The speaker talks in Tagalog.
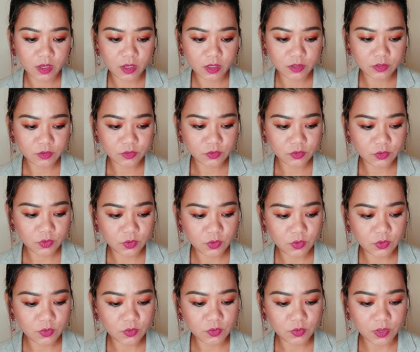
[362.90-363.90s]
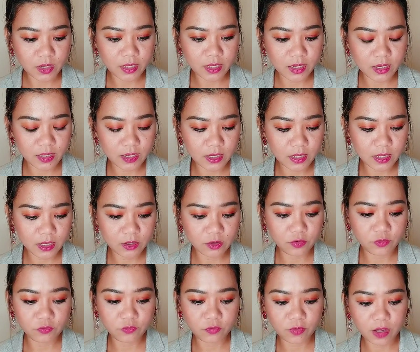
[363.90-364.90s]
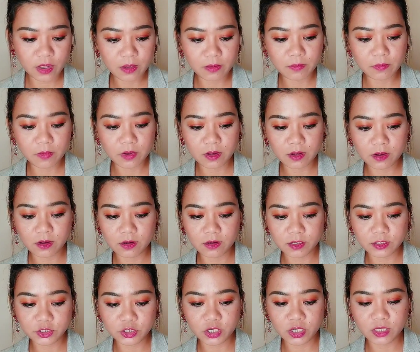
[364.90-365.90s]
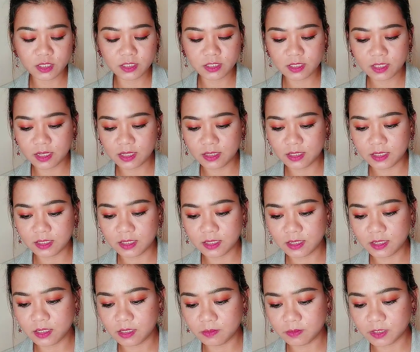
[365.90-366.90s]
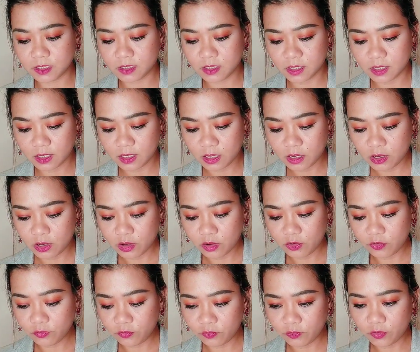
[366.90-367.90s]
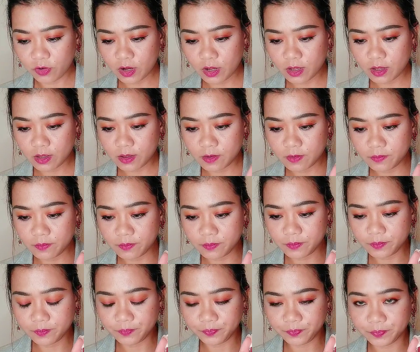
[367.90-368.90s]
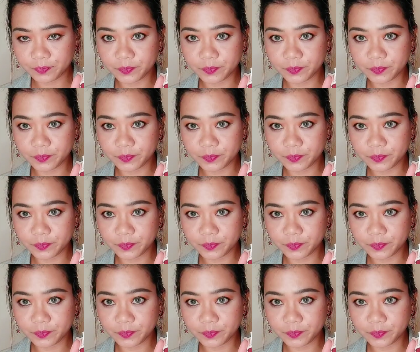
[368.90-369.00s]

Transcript: And so ayan nga yung five shades natin ng lipstick from